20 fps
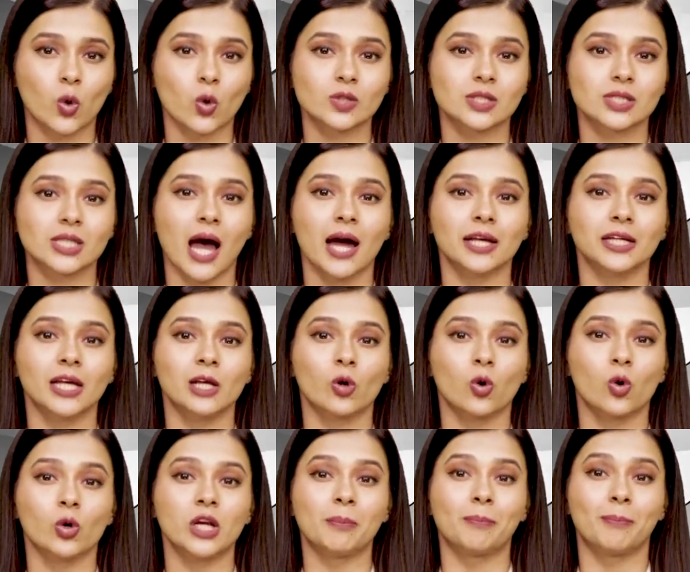को स्थानीय
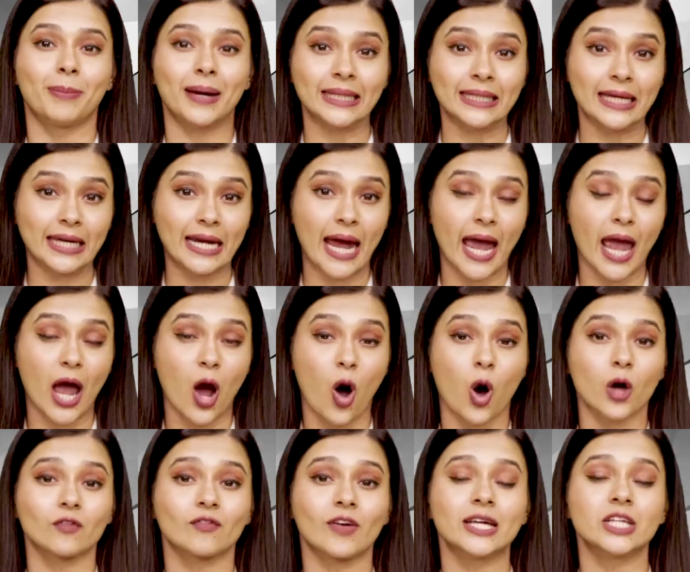लोगों ने बंद कराया
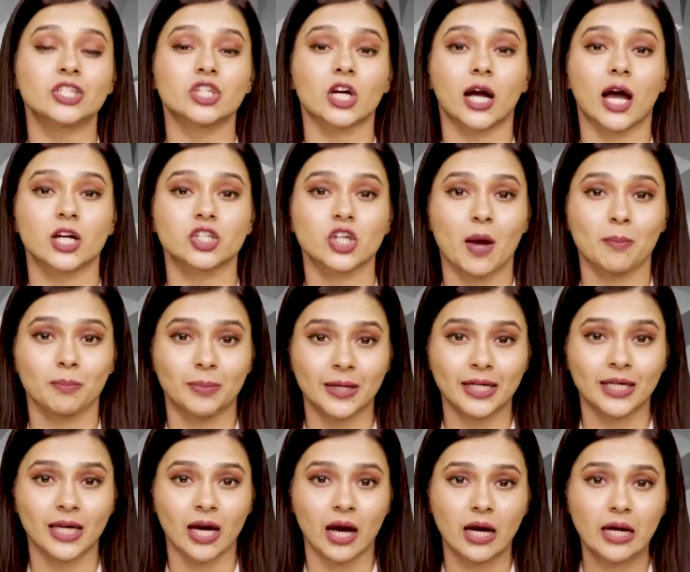और वही चक्का जाम भी
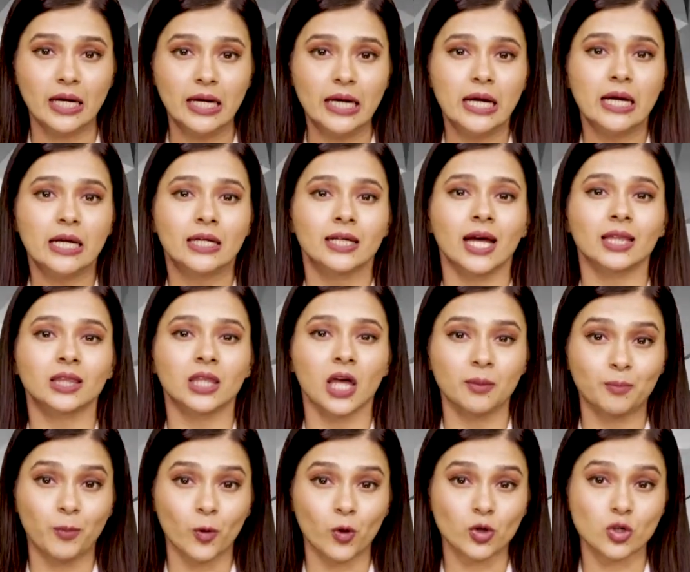किया
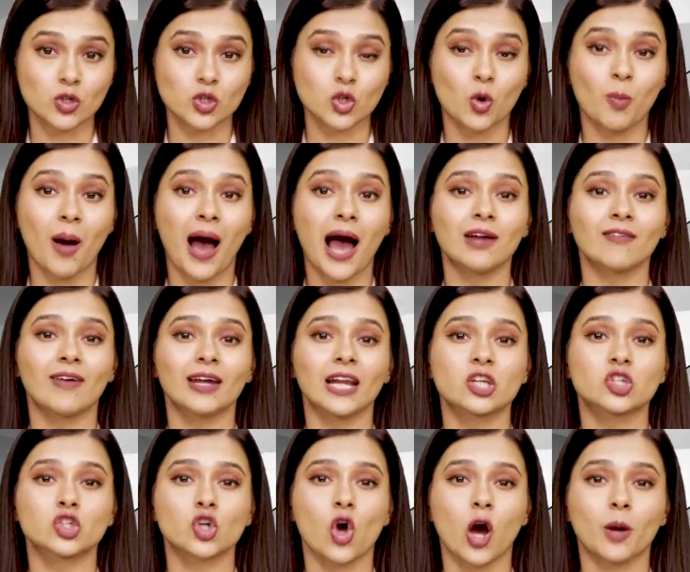नथनपुर डोभाल
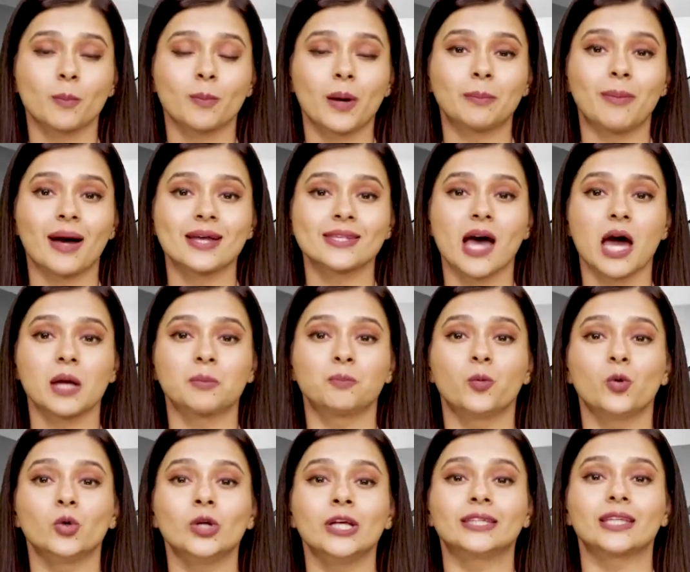वाला चौक पर बाजार
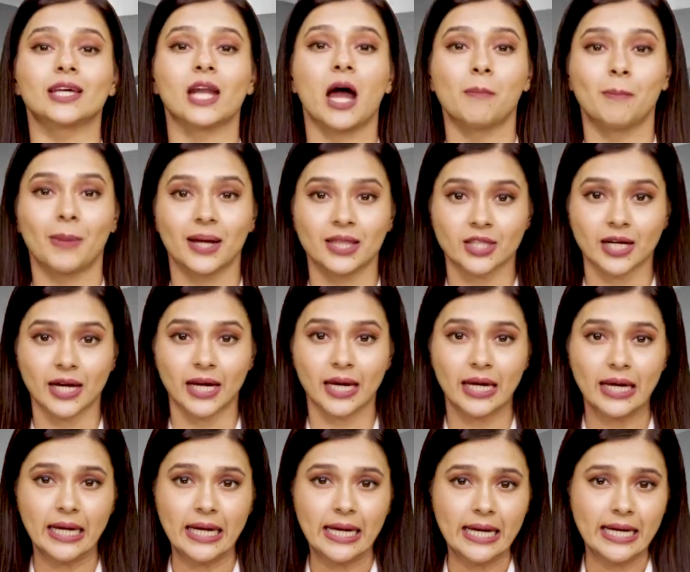पूरी तरह बंद रहे
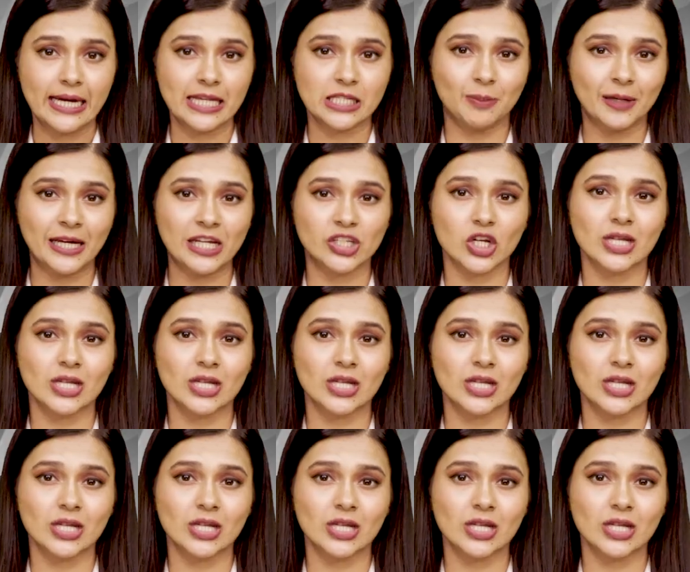इस बीच